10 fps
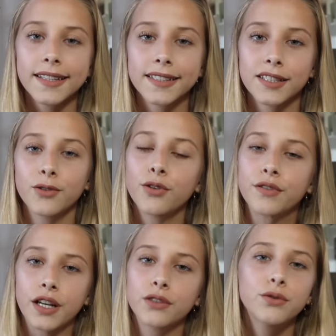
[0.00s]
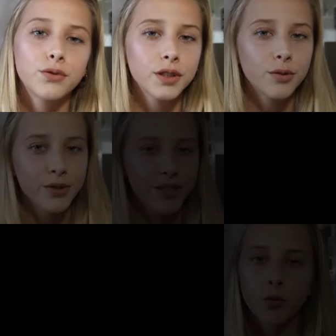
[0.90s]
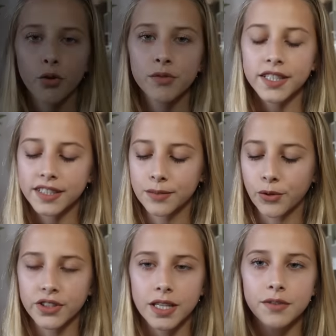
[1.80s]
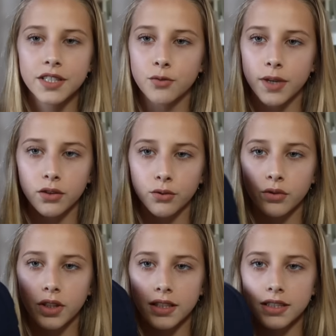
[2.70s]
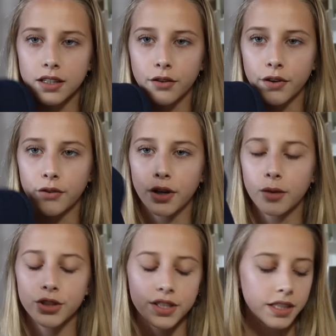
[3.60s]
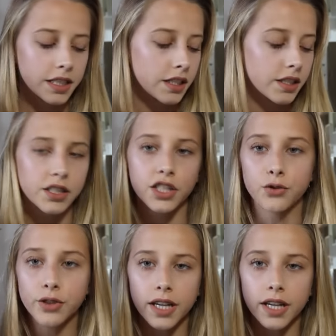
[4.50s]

et sinon on va tout de suite commencer. Mon premier indispensable c'est de mettre une casquette, enfin voilà moi c'est des... j'ai deux